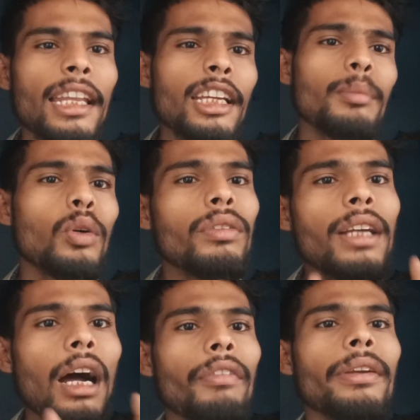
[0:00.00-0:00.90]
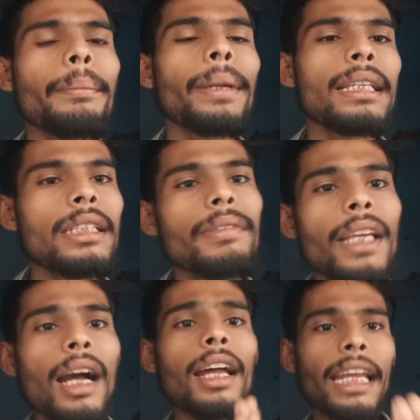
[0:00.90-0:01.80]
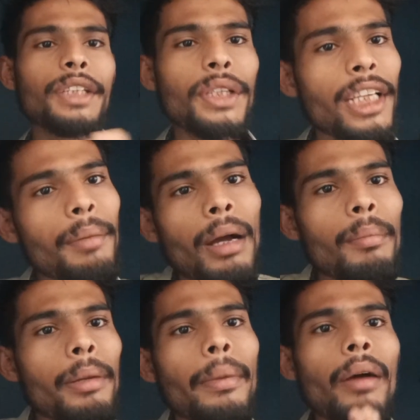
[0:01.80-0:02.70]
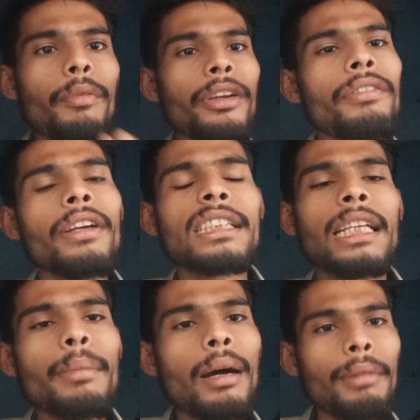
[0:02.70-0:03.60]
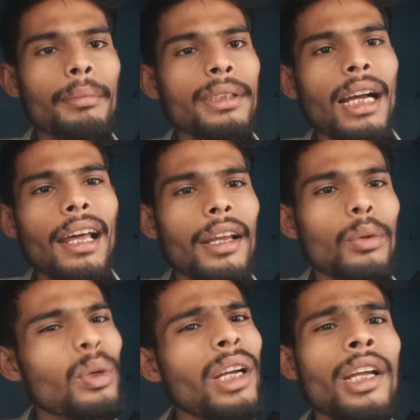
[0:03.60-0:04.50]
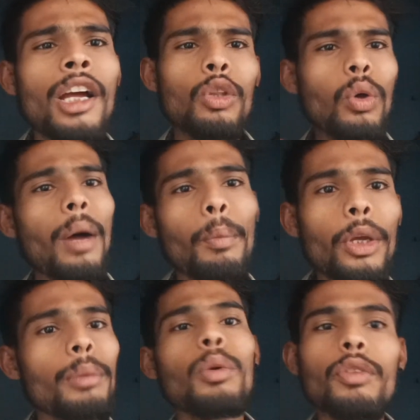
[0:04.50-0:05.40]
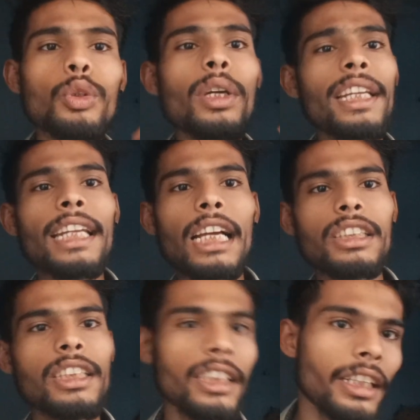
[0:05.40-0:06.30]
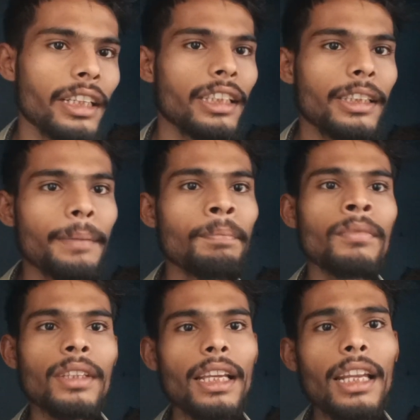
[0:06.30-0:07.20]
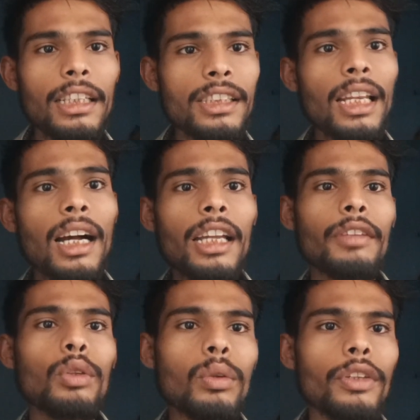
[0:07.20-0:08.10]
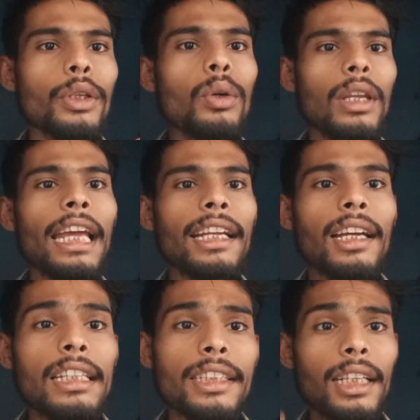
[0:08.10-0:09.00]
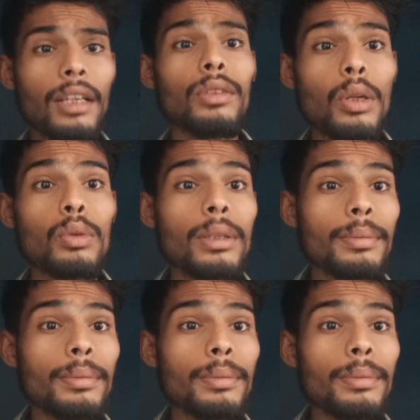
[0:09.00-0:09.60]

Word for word: लेकिन मूवी काफी इंप्रेसिव है अगर एक्शन के मामले में आप वी के मामले में जा रहे होगे तो आपको ये मूवी जो है निराश नहीं करेगी खैर अच्छा लगा रही तो वीडियो को लाइक करें चैनल को जरूर